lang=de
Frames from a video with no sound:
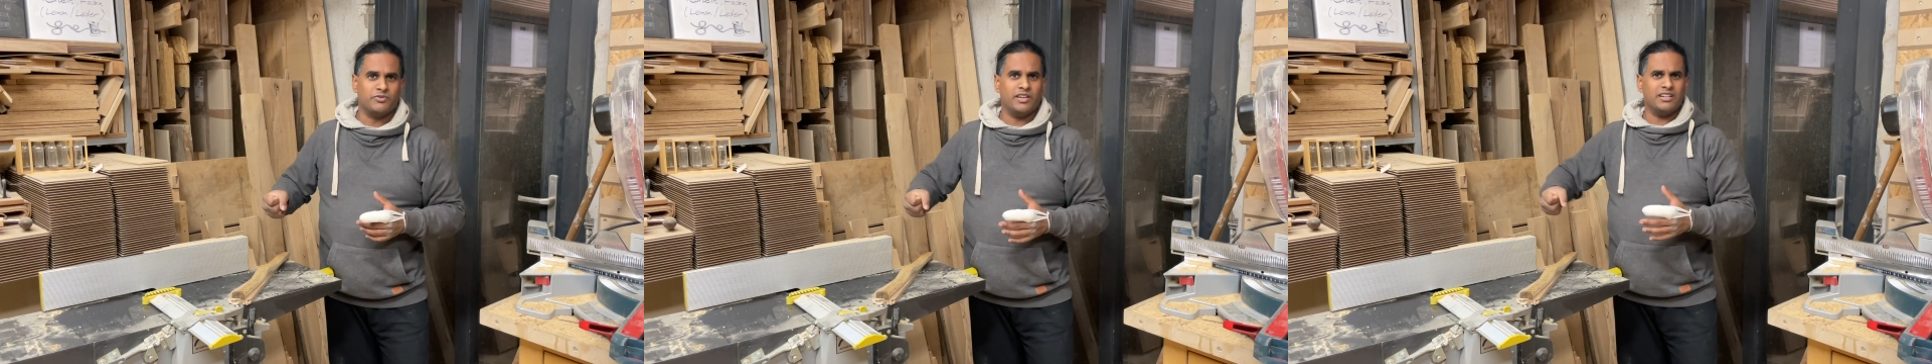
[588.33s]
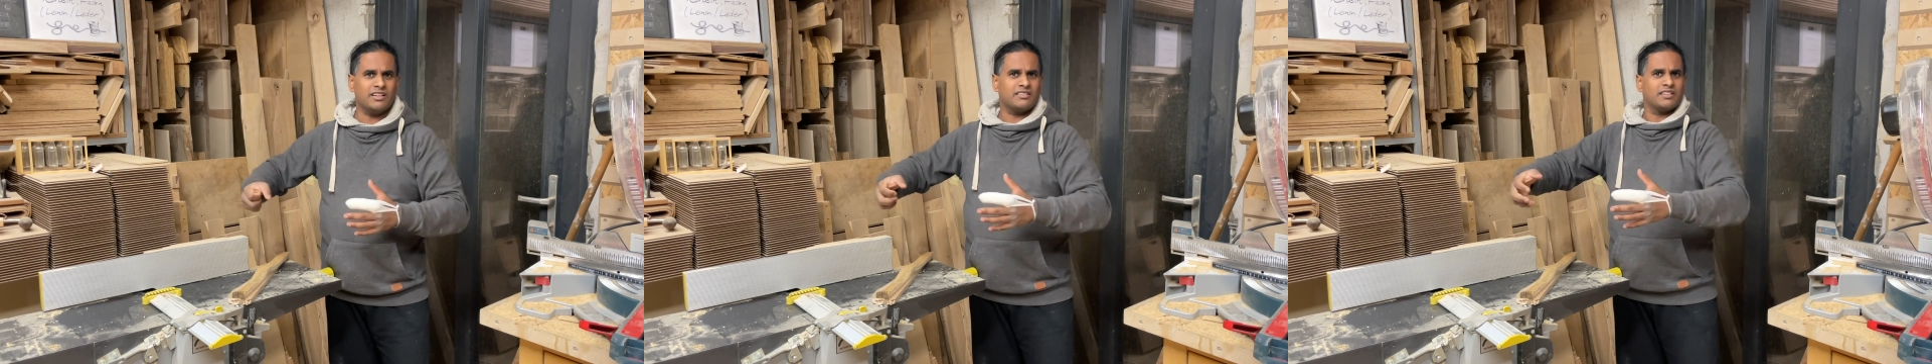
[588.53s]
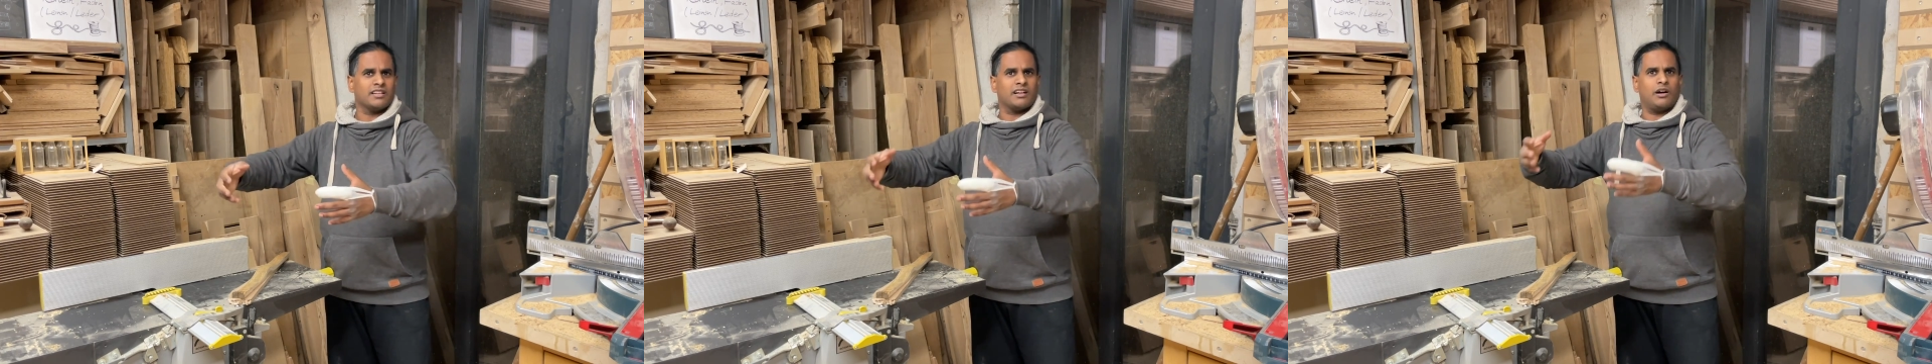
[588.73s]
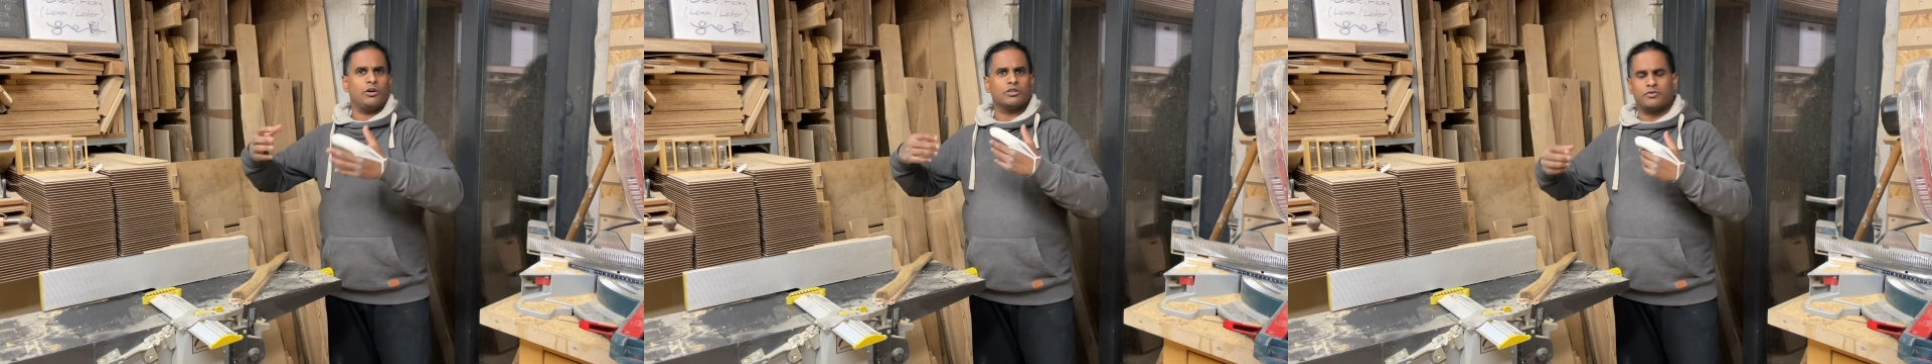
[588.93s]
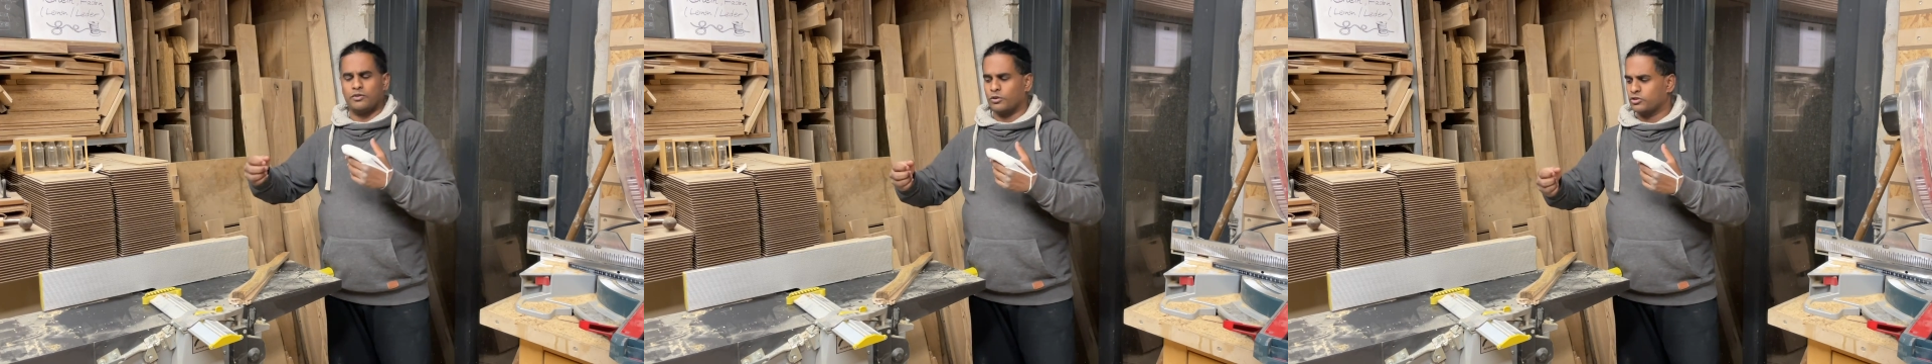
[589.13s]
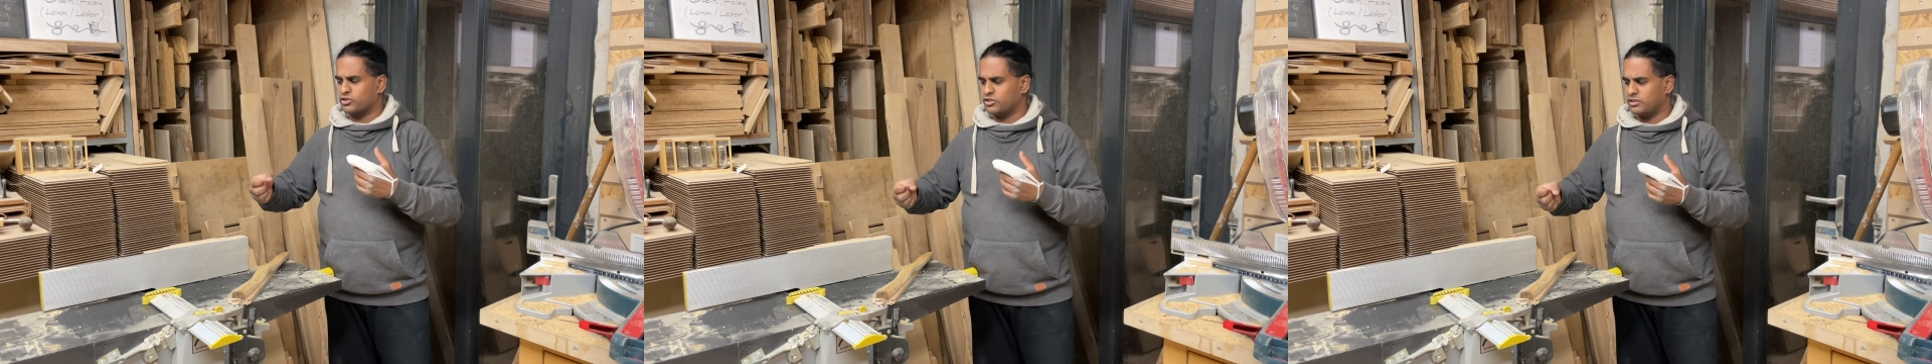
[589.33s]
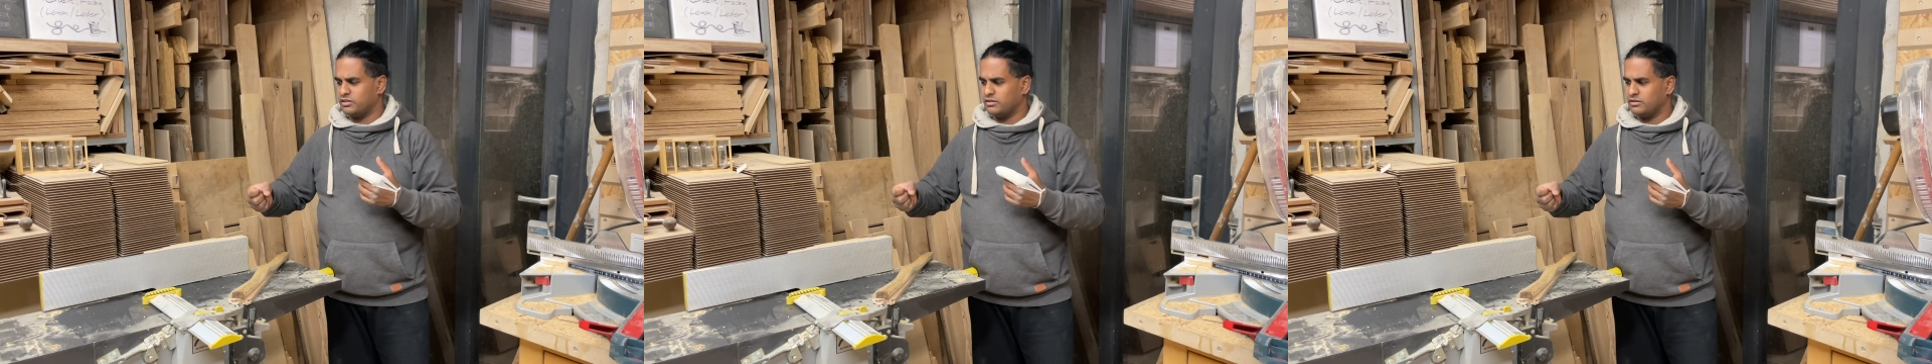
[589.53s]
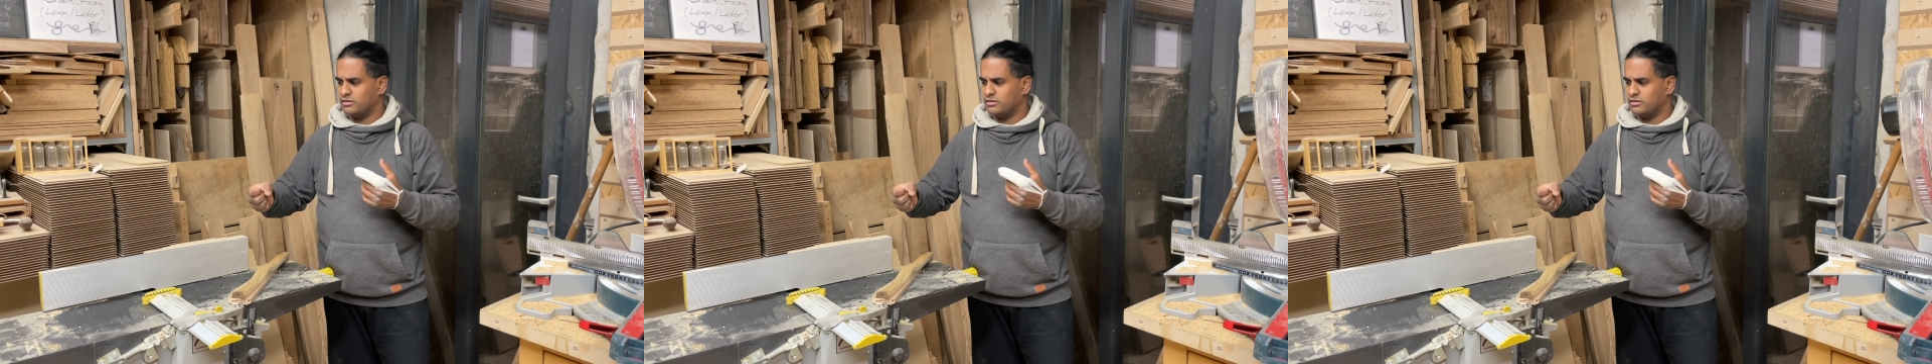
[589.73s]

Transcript: wenn das Ding rausflutscht,